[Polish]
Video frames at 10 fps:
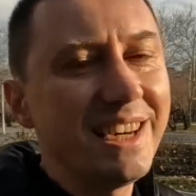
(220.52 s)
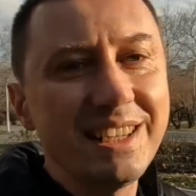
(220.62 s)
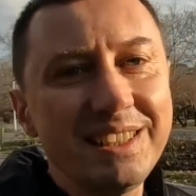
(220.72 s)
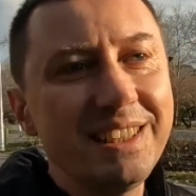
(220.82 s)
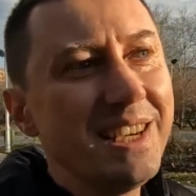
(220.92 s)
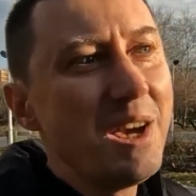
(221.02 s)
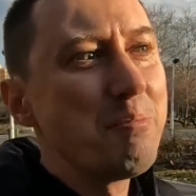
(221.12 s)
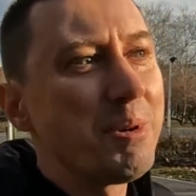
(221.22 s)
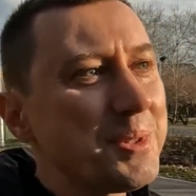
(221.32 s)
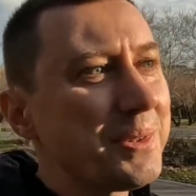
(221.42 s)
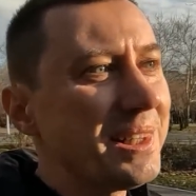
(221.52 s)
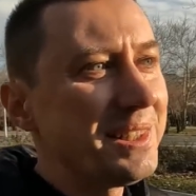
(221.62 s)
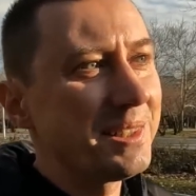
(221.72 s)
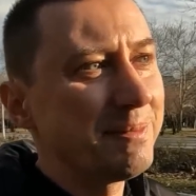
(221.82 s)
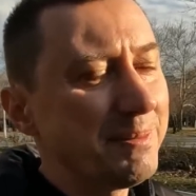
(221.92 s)
dalej
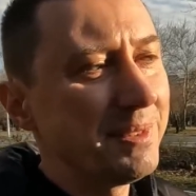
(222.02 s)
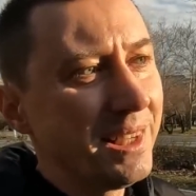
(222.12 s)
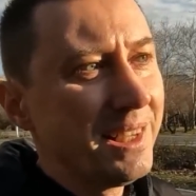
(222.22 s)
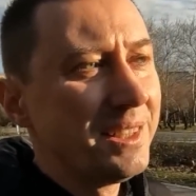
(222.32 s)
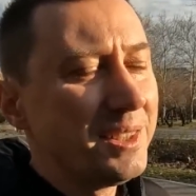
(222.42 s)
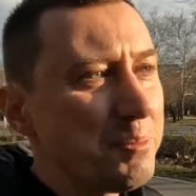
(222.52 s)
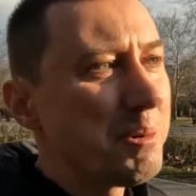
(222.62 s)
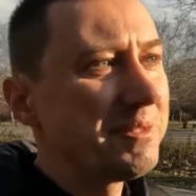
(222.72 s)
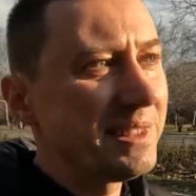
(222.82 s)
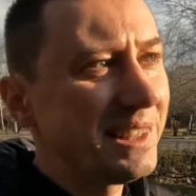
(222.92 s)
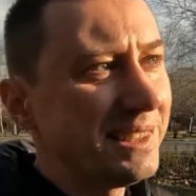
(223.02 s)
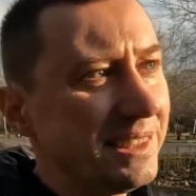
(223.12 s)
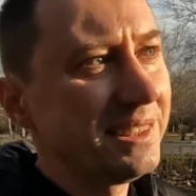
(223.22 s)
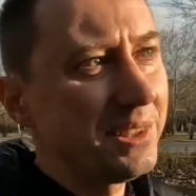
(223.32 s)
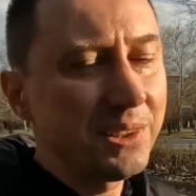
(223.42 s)
posłuchać, co mam do
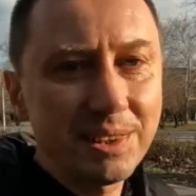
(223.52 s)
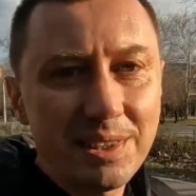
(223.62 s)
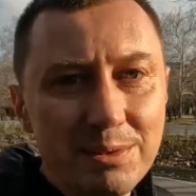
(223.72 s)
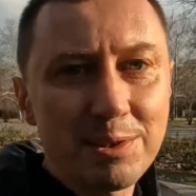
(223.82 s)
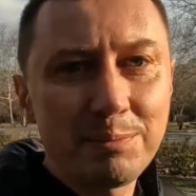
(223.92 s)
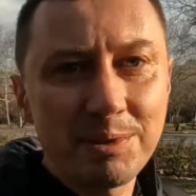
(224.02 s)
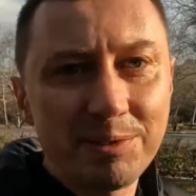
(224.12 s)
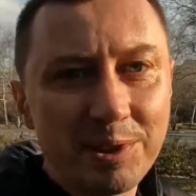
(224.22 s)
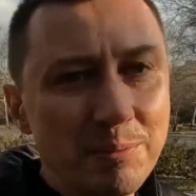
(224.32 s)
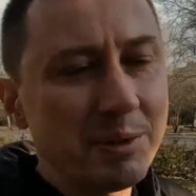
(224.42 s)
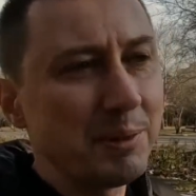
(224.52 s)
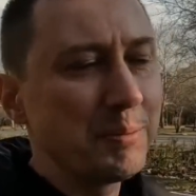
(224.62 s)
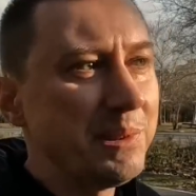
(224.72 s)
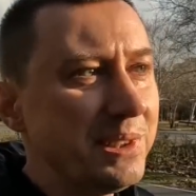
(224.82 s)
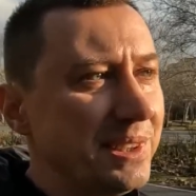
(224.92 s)
powiedzenia, tylko od razu sobie wyrobią
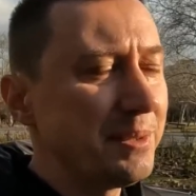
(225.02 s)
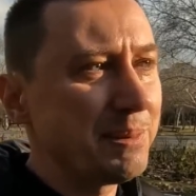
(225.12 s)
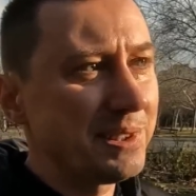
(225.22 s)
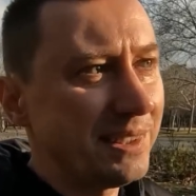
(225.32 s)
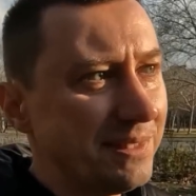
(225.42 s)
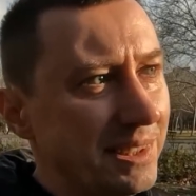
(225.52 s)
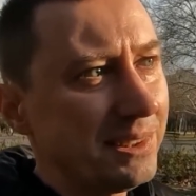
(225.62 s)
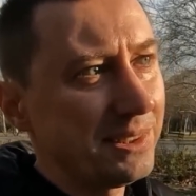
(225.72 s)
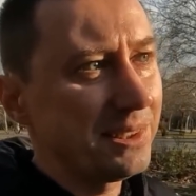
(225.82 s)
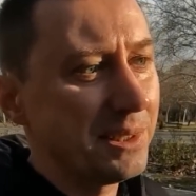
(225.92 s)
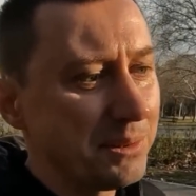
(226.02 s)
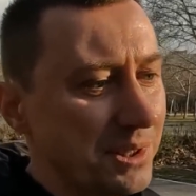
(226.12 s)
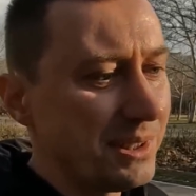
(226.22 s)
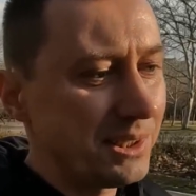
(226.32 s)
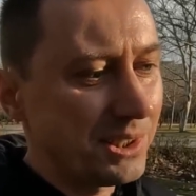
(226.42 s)
opinię na podstawie tego, co ja
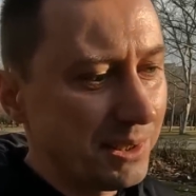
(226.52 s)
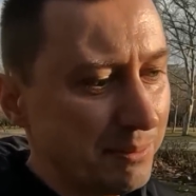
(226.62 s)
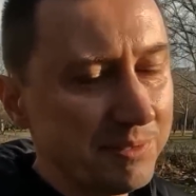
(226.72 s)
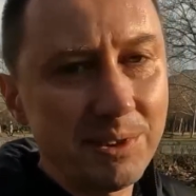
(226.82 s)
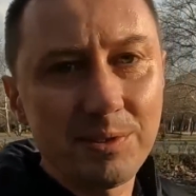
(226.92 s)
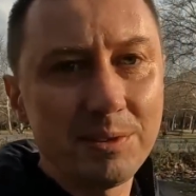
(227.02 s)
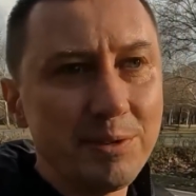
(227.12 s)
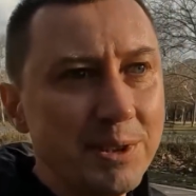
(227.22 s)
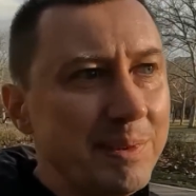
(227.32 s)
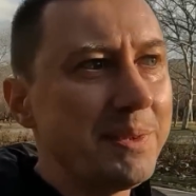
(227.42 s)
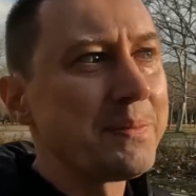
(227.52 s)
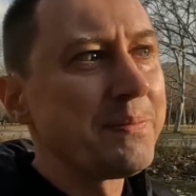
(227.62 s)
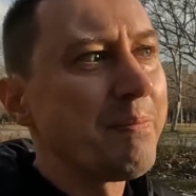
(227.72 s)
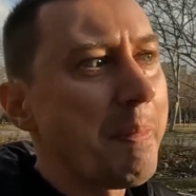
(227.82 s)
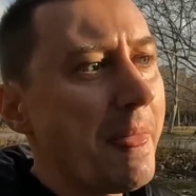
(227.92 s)
już zaczynam mówić w tym filmie.
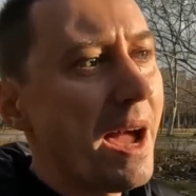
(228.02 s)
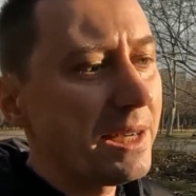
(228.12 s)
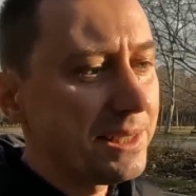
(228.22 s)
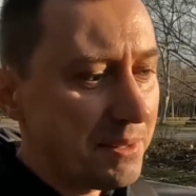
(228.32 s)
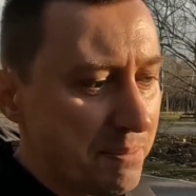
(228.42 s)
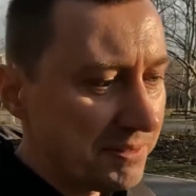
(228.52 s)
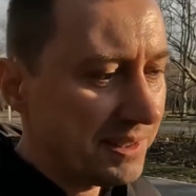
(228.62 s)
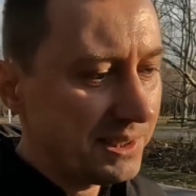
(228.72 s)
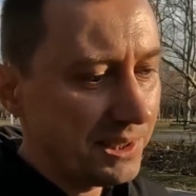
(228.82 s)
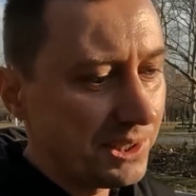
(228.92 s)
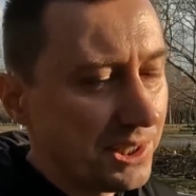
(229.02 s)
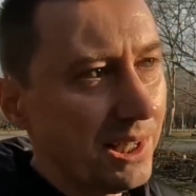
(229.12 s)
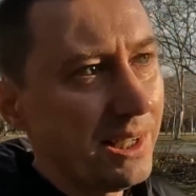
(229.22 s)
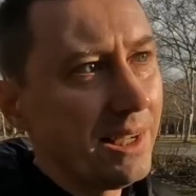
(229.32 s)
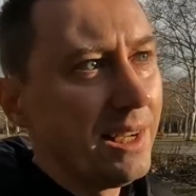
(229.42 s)
A chcę powiedzieć,
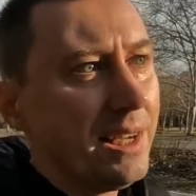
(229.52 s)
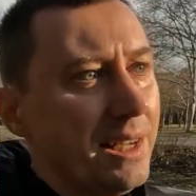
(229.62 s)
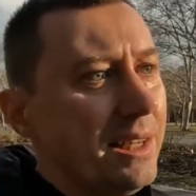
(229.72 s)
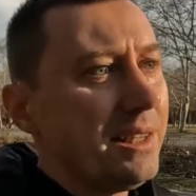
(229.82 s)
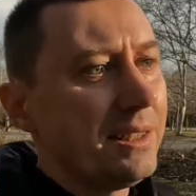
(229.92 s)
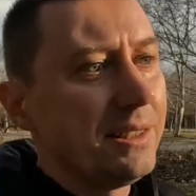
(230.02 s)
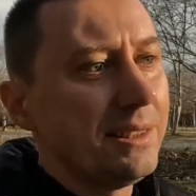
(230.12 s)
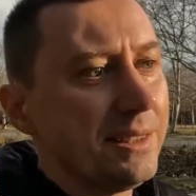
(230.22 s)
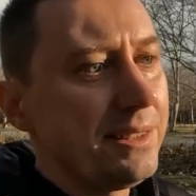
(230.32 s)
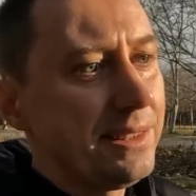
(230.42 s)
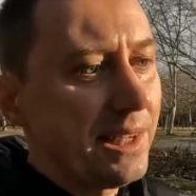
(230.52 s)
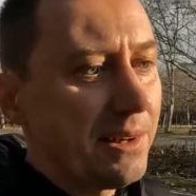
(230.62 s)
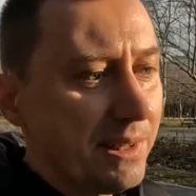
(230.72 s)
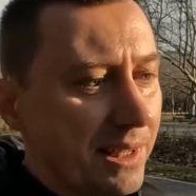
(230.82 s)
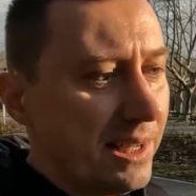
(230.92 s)
że E,
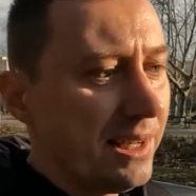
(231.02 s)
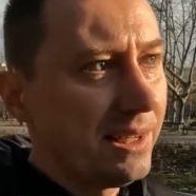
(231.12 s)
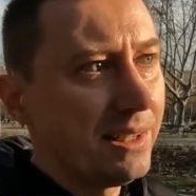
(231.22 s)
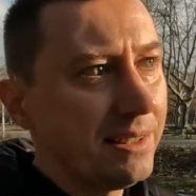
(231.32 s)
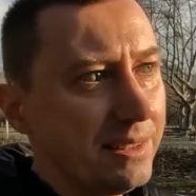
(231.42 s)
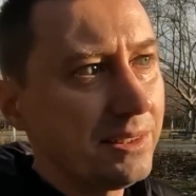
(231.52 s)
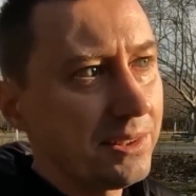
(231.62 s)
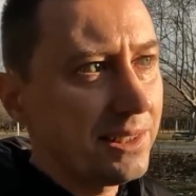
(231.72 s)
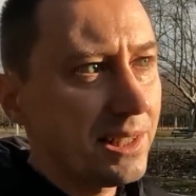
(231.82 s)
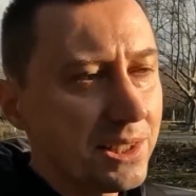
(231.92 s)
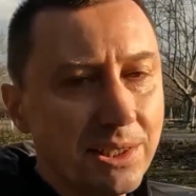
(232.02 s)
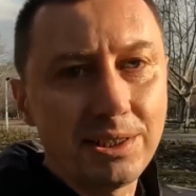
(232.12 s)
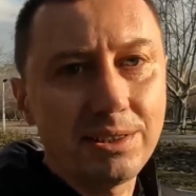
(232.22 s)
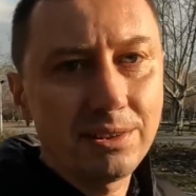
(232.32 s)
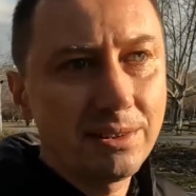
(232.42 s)
całe e, to
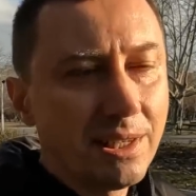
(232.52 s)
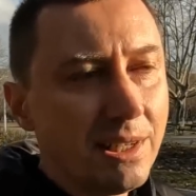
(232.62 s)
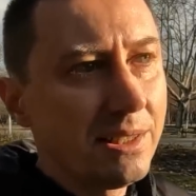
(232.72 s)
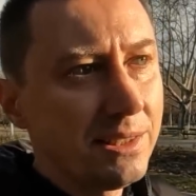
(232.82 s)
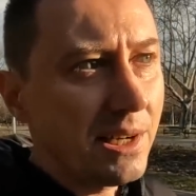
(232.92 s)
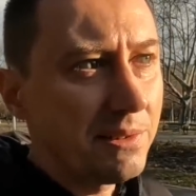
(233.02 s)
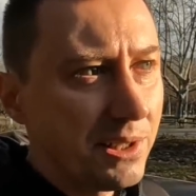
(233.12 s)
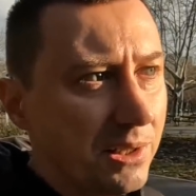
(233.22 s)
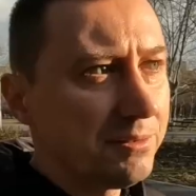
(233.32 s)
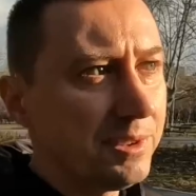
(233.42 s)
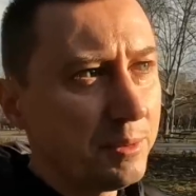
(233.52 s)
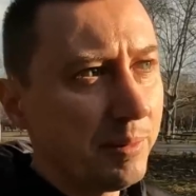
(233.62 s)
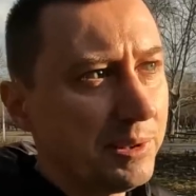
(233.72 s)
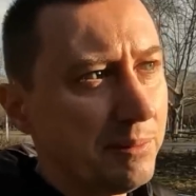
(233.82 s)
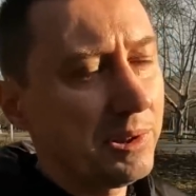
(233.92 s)
zdarzenie, cały konflikt,
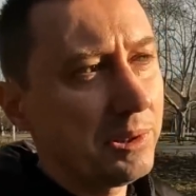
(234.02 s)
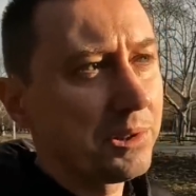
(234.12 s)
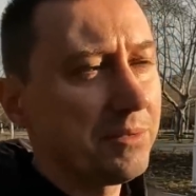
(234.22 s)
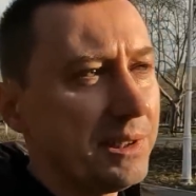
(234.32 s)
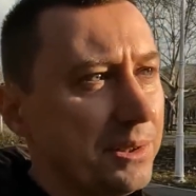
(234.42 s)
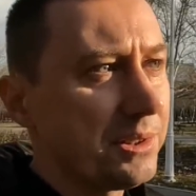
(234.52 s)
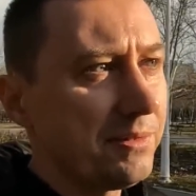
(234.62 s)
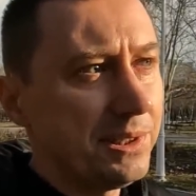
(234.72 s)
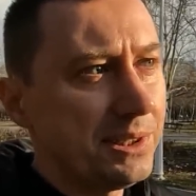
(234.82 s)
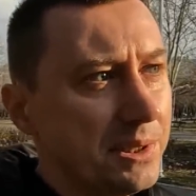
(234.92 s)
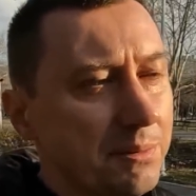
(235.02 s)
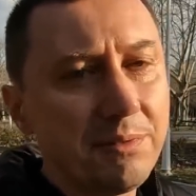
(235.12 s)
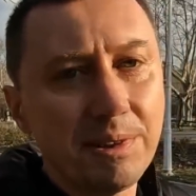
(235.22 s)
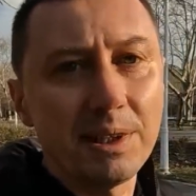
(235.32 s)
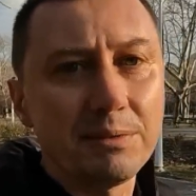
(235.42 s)
bo nie mogę używać oczywiście
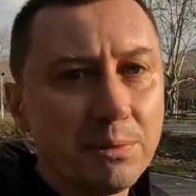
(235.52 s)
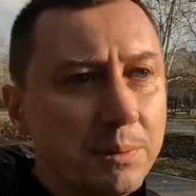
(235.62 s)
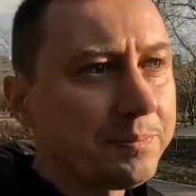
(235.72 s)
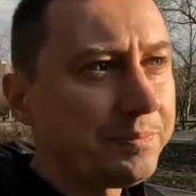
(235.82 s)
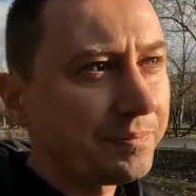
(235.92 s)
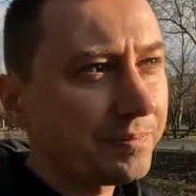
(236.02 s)
słowa na W,